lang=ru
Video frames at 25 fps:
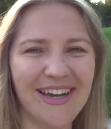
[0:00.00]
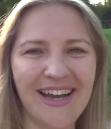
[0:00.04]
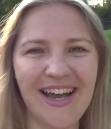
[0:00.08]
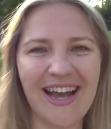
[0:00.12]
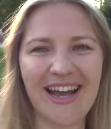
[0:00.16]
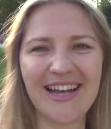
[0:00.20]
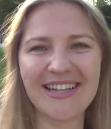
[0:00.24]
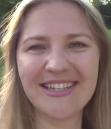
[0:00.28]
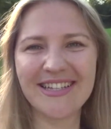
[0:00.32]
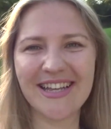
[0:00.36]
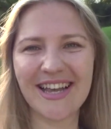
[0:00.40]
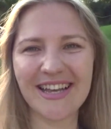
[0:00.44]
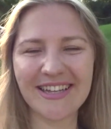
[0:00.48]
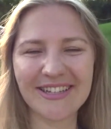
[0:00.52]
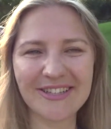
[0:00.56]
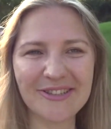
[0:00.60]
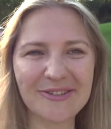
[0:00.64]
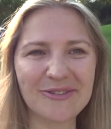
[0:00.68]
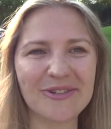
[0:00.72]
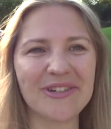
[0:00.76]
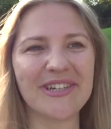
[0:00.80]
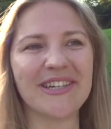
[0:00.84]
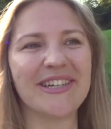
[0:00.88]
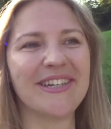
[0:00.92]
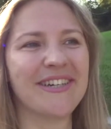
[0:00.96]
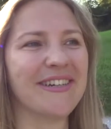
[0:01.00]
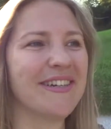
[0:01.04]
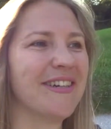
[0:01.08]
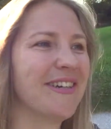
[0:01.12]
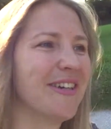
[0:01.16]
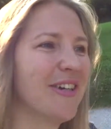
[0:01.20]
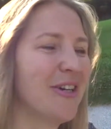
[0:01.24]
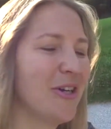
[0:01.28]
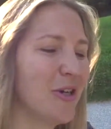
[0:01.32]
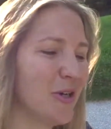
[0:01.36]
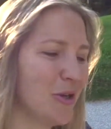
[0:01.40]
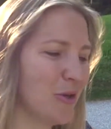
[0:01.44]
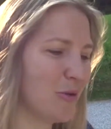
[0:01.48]
озорной,
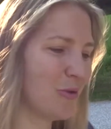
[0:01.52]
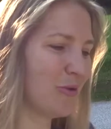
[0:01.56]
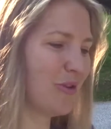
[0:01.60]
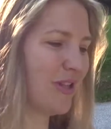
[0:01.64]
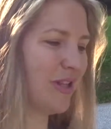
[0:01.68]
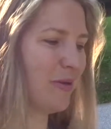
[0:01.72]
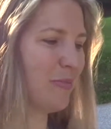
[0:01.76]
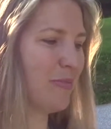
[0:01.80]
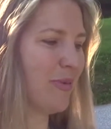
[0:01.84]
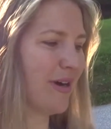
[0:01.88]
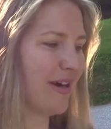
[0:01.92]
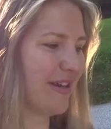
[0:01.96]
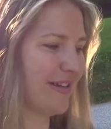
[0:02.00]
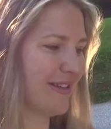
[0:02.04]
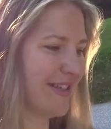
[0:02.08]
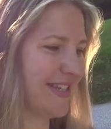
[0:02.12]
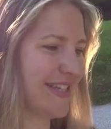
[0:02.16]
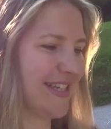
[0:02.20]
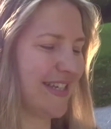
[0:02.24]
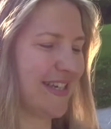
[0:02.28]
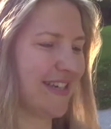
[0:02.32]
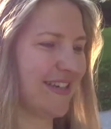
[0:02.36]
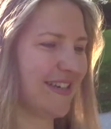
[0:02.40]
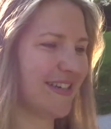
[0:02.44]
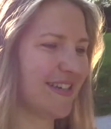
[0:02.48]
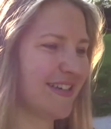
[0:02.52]
улыбался.